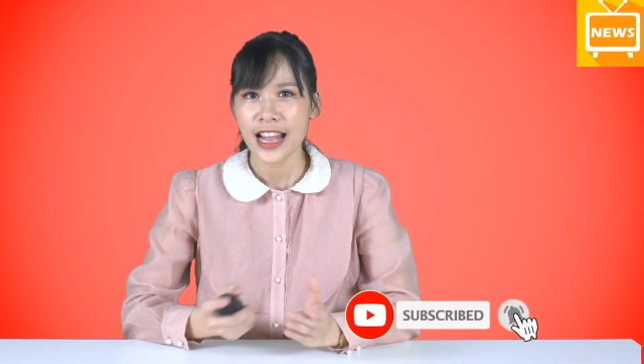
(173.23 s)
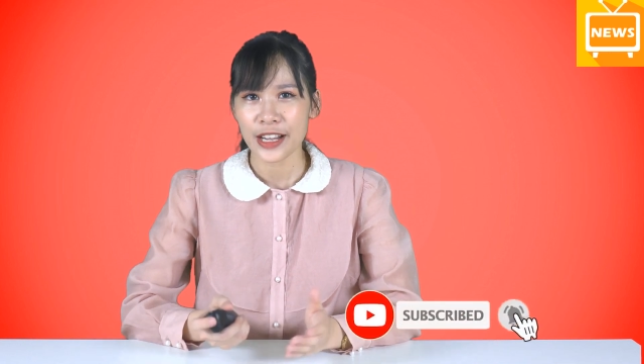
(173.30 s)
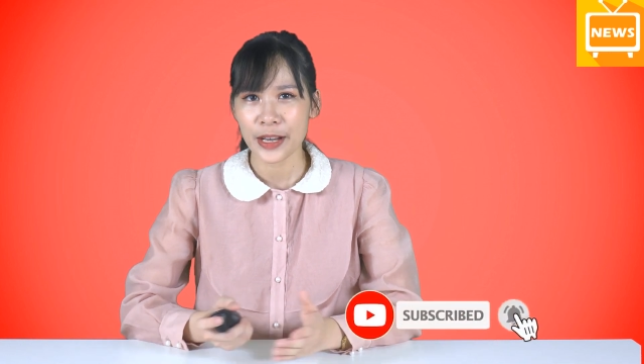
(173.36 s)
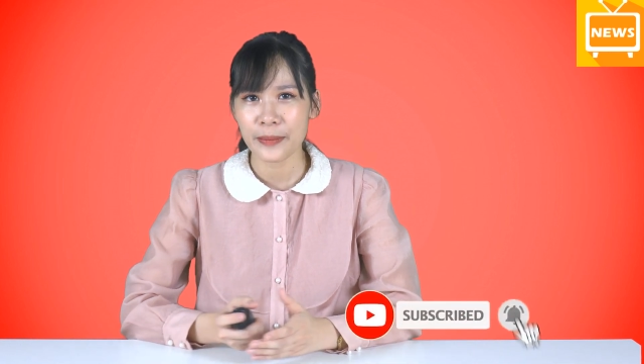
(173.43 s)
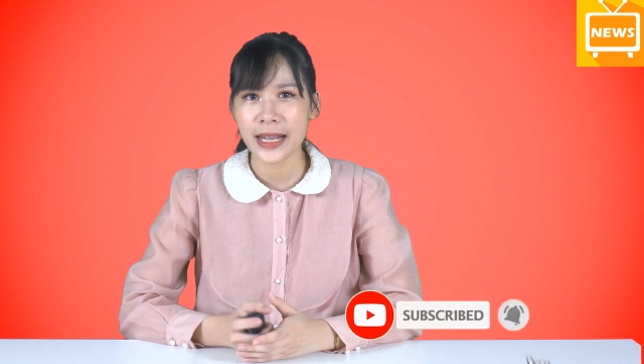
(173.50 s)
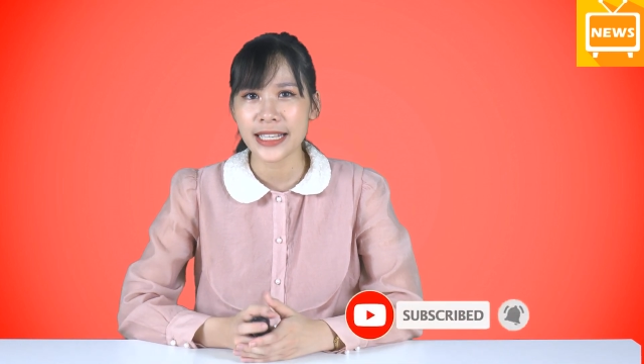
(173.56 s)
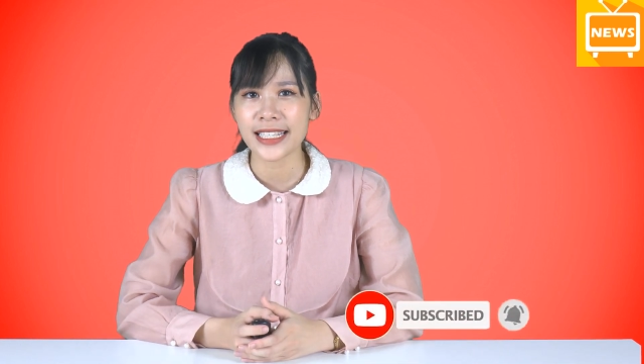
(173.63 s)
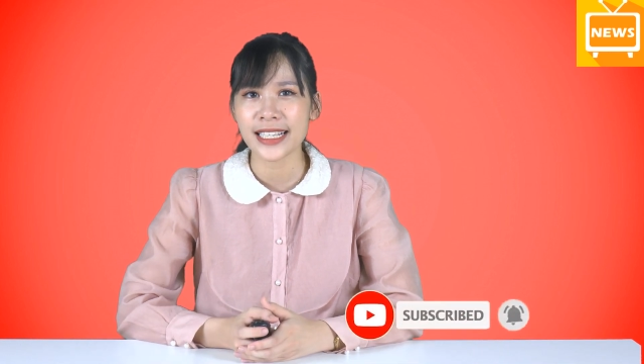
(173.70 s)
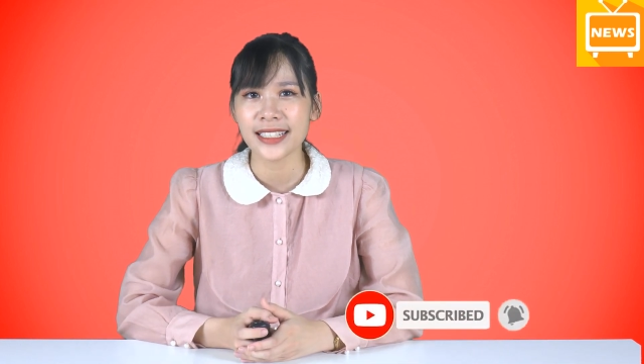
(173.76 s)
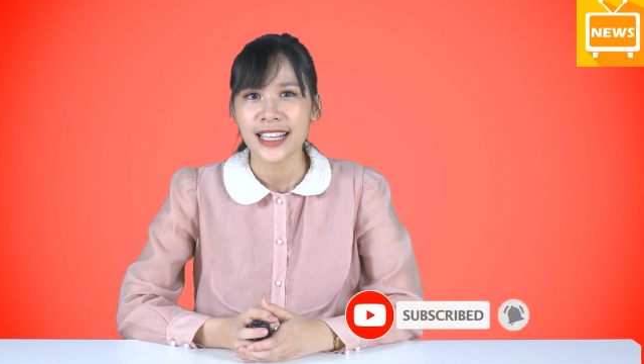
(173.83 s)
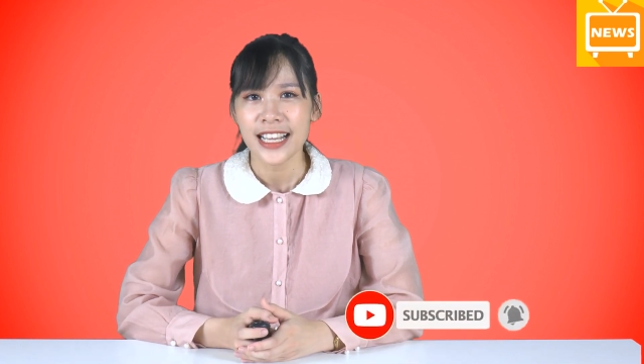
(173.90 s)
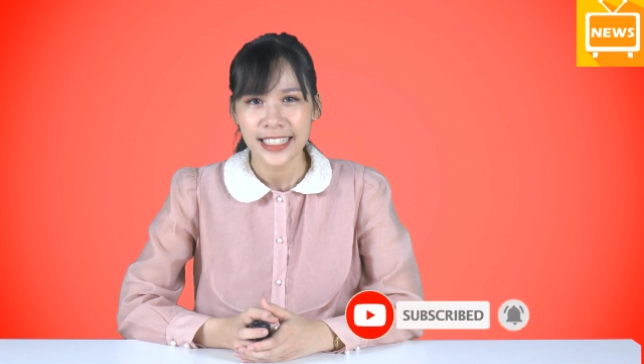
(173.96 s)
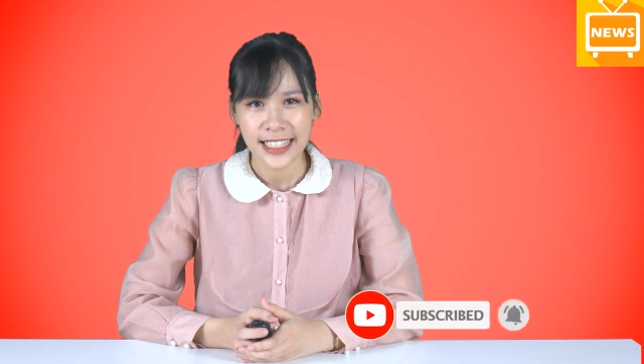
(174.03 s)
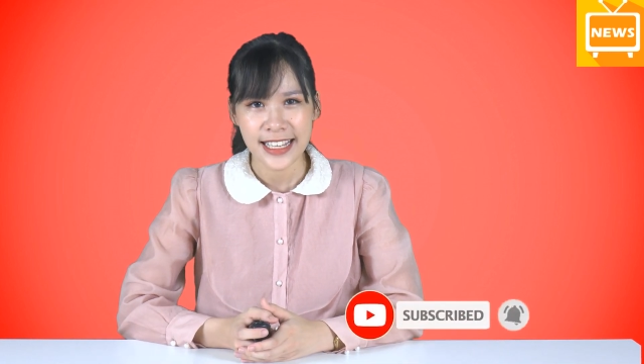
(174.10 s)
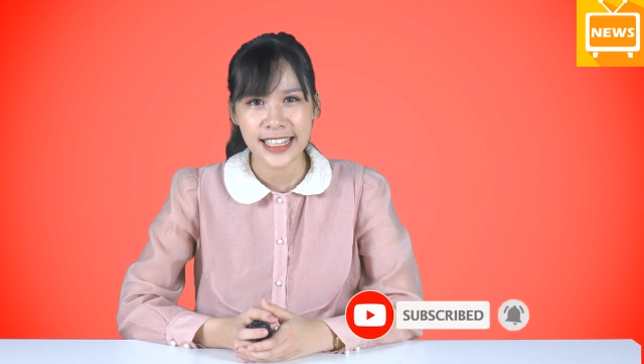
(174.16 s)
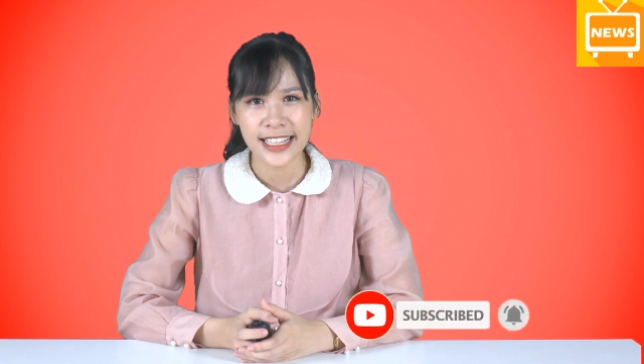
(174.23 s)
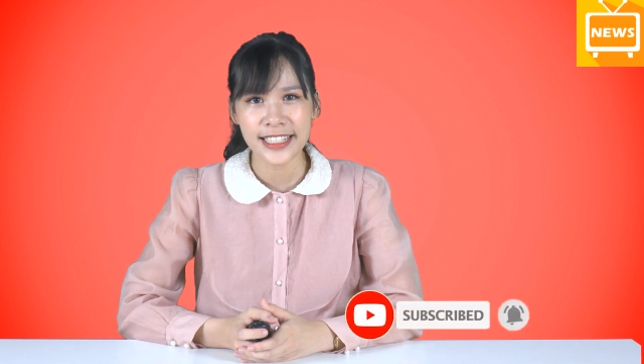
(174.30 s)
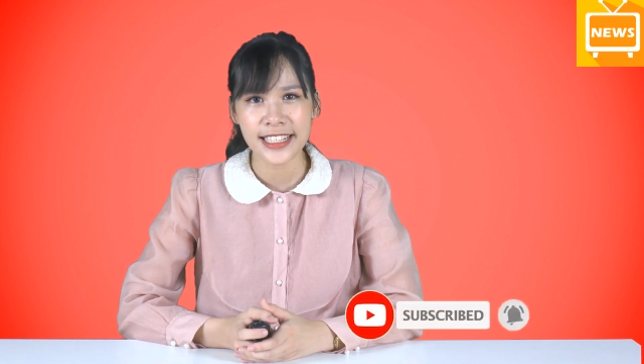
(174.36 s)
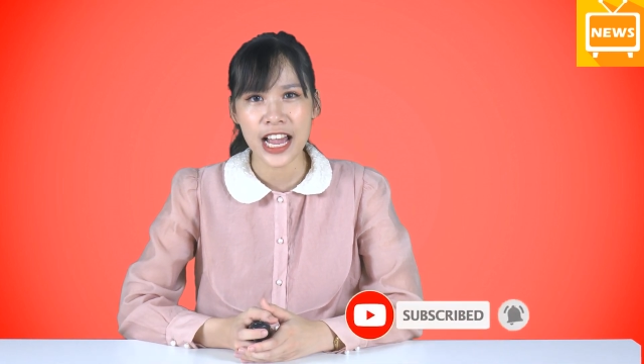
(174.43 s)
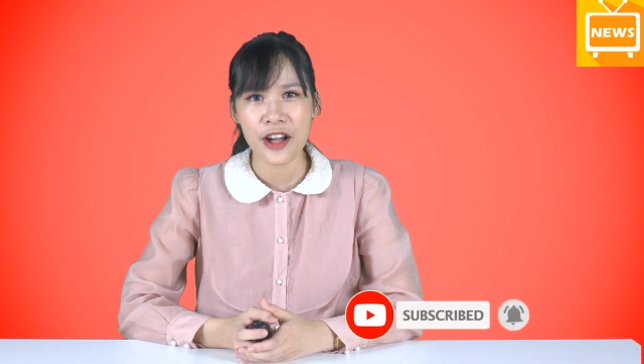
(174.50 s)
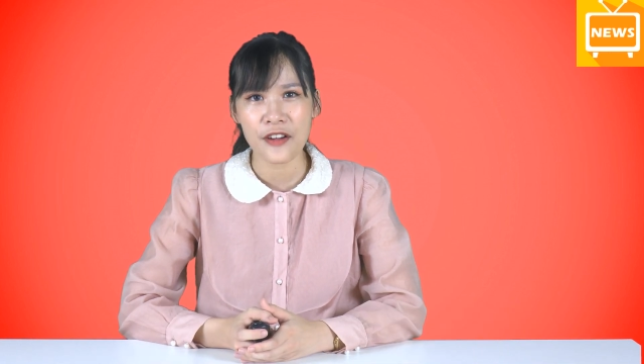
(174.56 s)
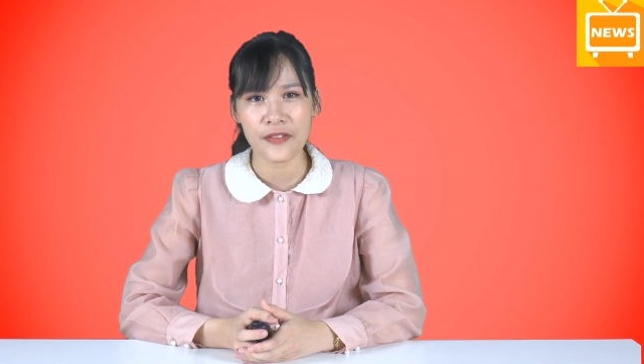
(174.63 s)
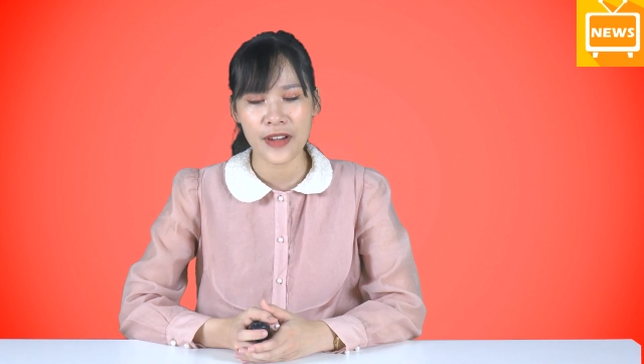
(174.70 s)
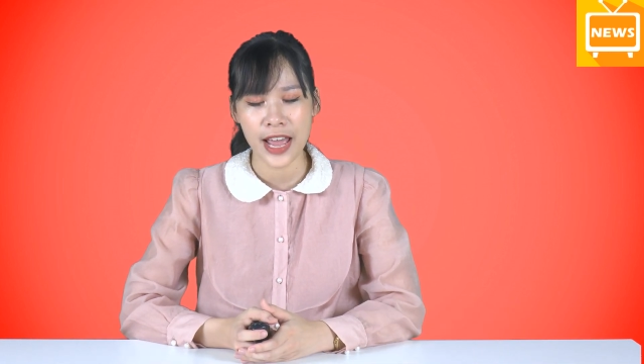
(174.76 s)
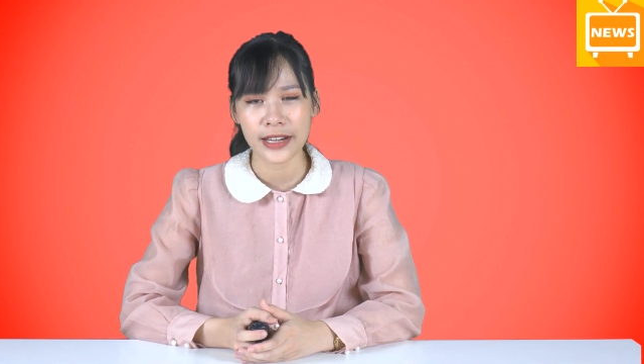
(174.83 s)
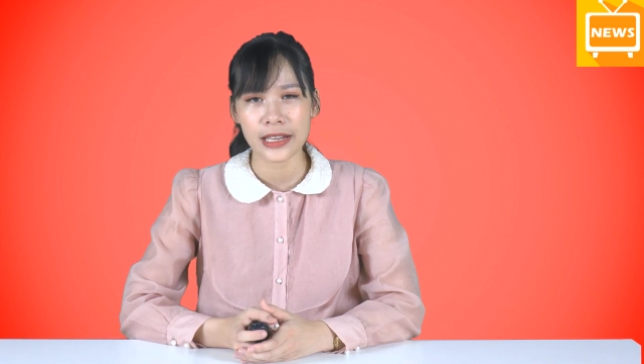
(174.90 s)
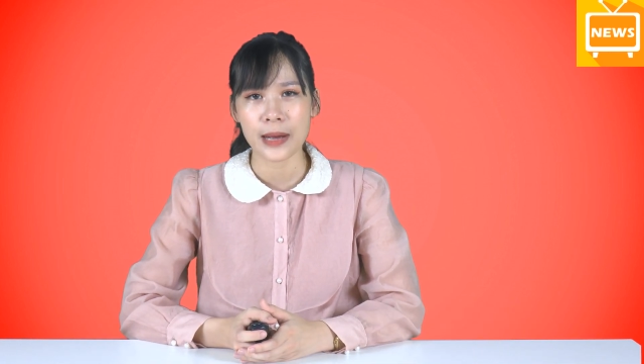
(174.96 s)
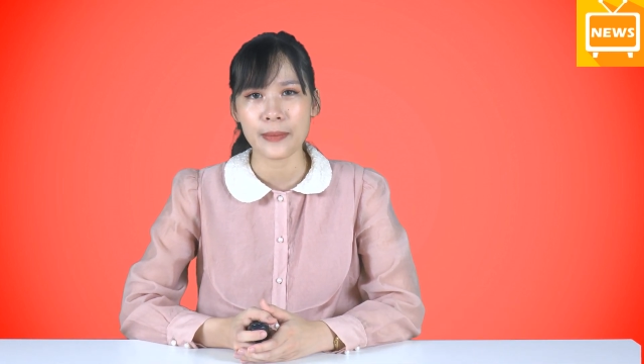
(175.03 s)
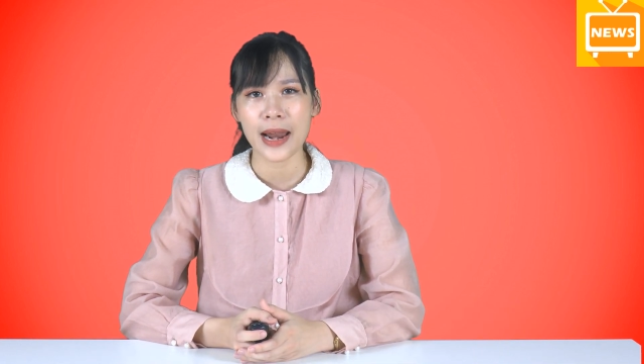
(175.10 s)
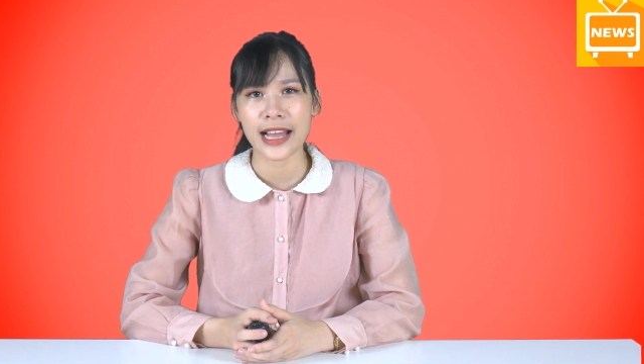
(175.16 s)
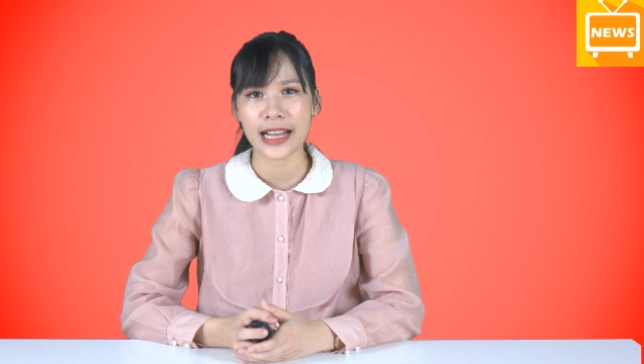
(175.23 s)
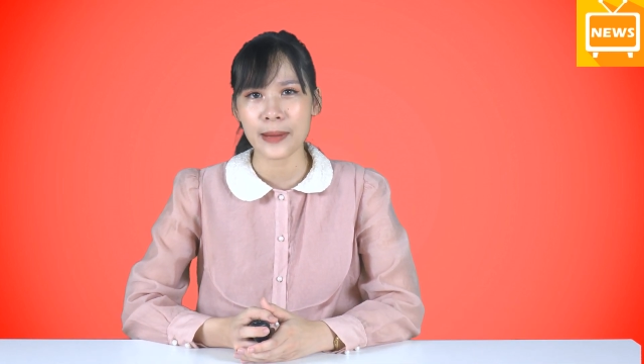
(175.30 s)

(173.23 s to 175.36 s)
Còn bây giờ thì xin chào và hẹn gặp lại